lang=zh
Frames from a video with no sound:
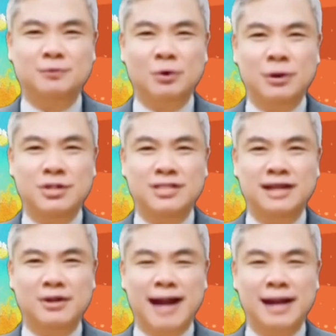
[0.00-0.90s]
如
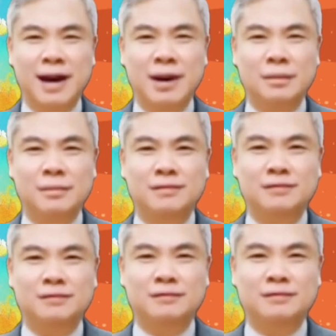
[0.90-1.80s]
此一来呀，
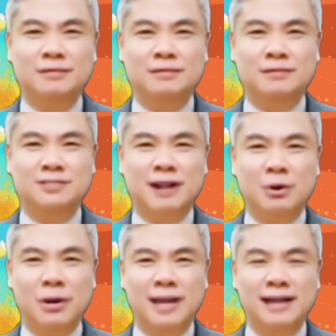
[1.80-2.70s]
掌
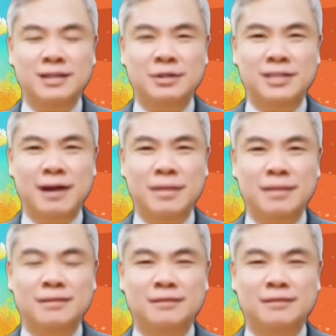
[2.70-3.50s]
控权在你手上，